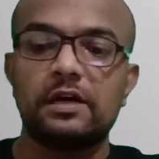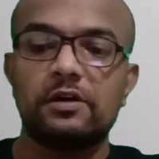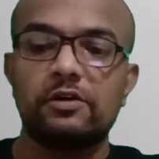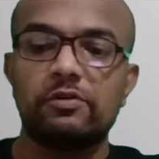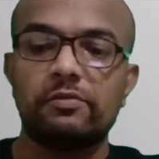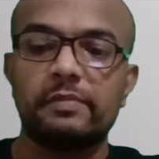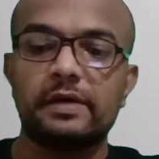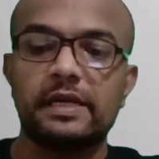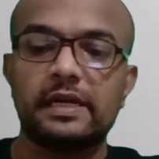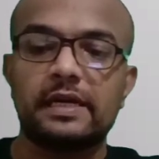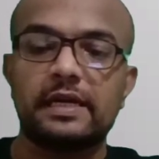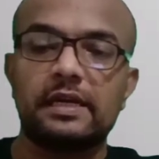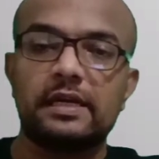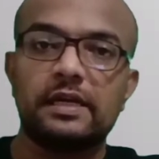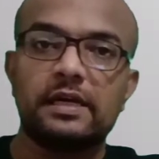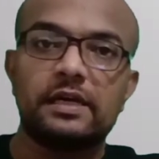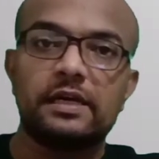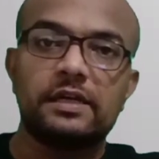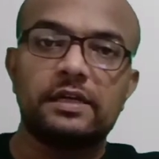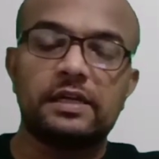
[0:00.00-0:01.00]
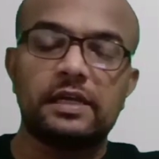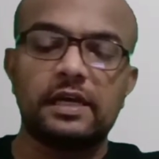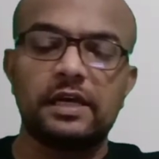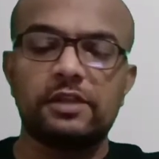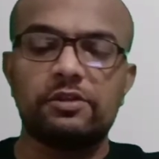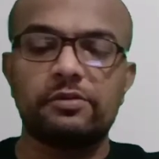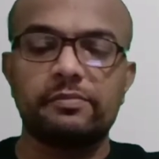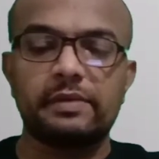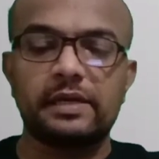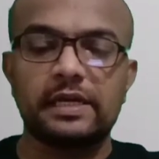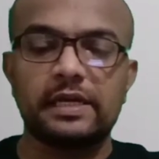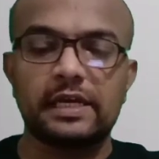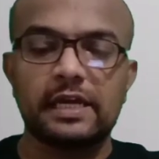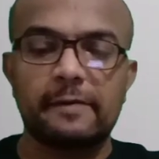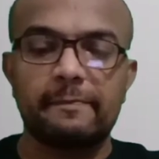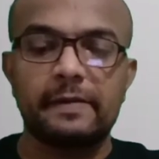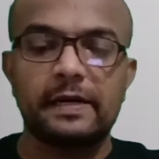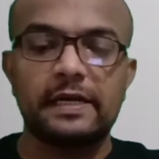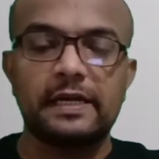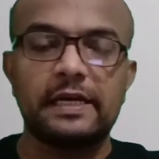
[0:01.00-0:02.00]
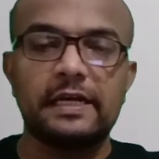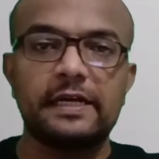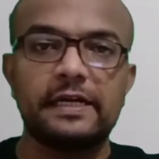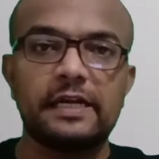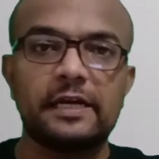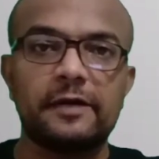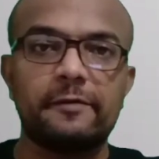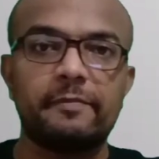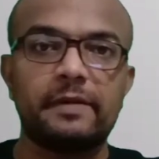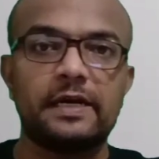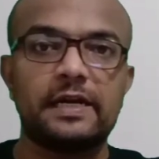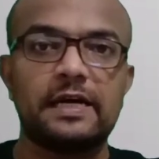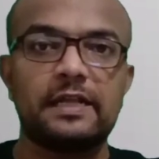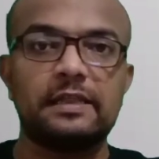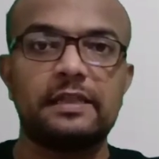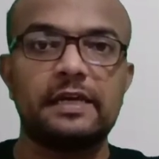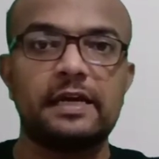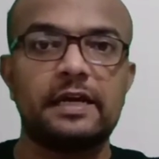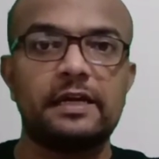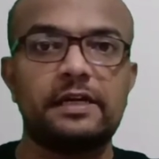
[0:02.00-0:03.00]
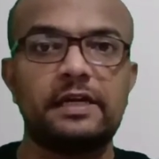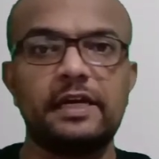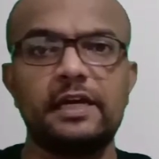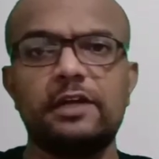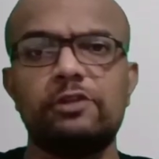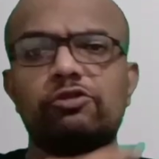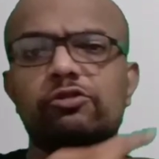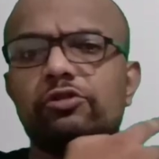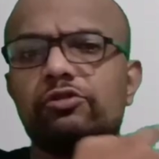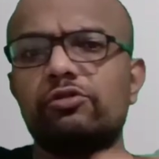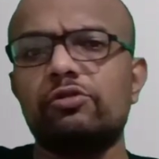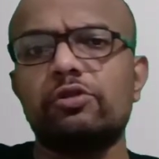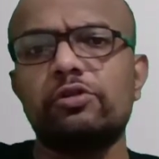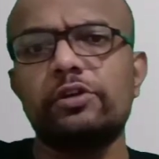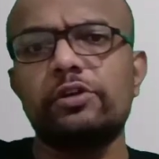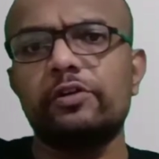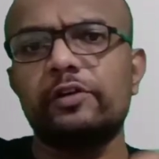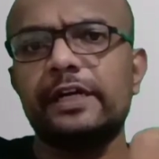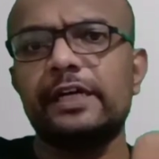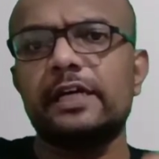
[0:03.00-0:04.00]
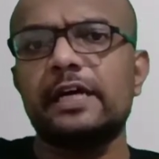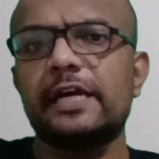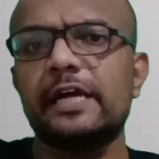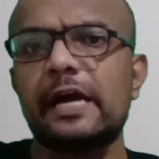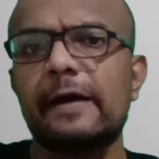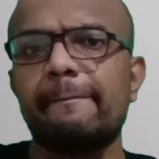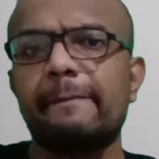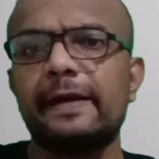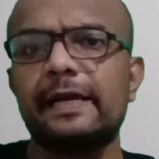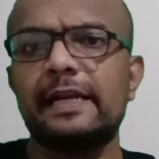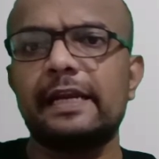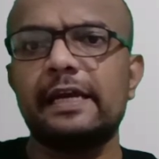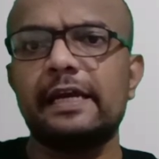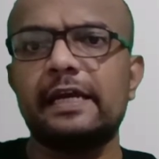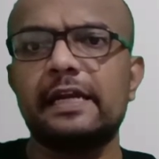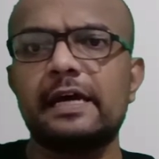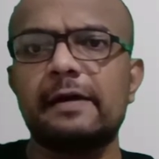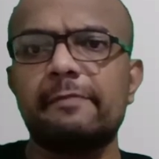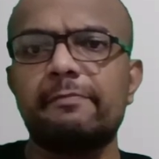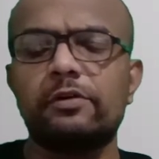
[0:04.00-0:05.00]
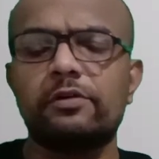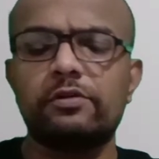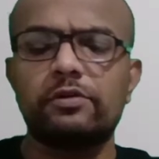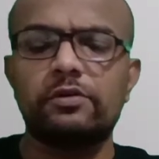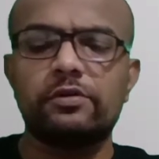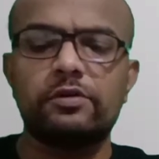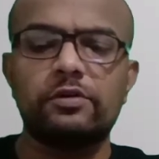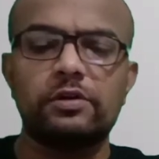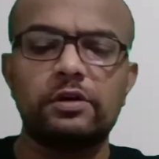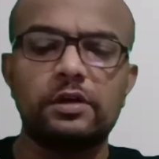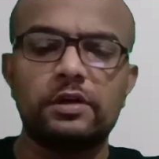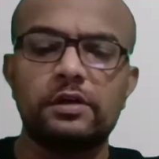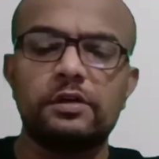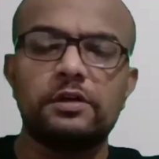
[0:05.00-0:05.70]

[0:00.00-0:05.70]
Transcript: नोमरिकल ठीक है तो मैंने यहाँ पर डिलीटेड में डाल दिया है ठीक है दो दो यूनिट का यहाँ पे क्लियर है आप लोगों को